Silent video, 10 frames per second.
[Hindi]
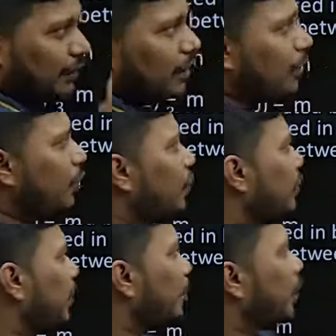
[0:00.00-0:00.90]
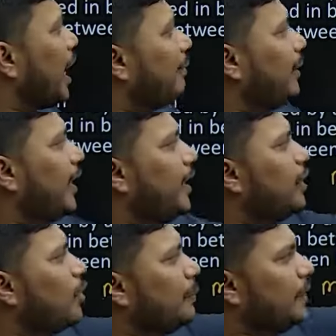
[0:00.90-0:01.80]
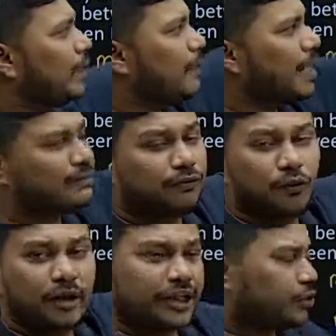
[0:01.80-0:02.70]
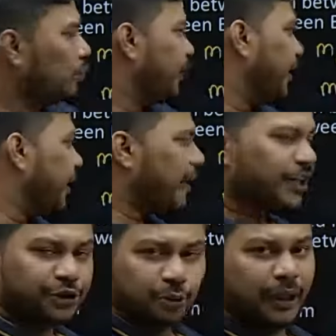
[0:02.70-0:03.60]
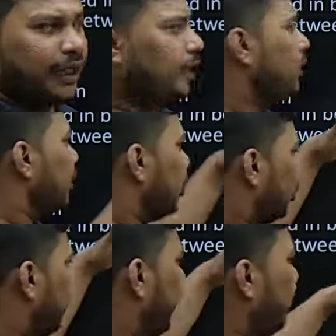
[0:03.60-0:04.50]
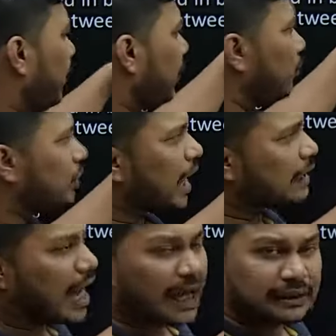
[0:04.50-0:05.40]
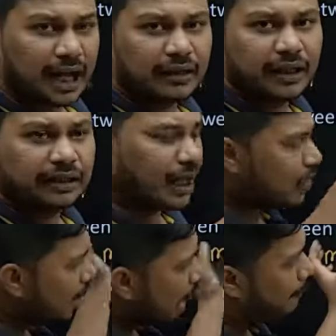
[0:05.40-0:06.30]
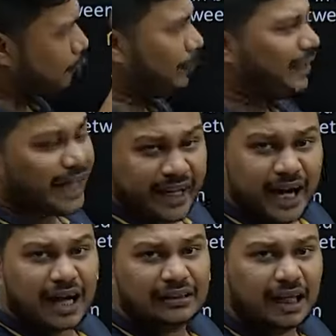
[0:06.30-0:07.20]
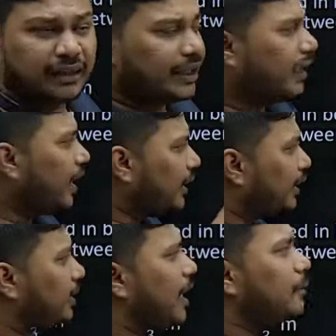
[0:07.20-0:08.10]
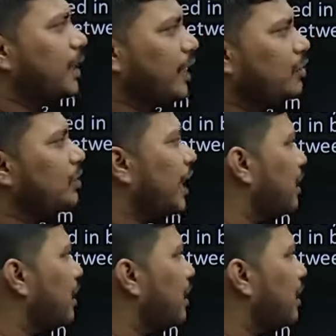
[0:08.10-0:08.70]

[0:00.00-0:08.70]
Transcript: क्योंकि उसने बोला है भैया ए और बी के मास फोर रेस टू थ्री के रेशियो में है तो ये मेरे को ज्यादा आसान लगता है और आपको भी यही आसान लगेगा इसी से आप करें तो ज्यादा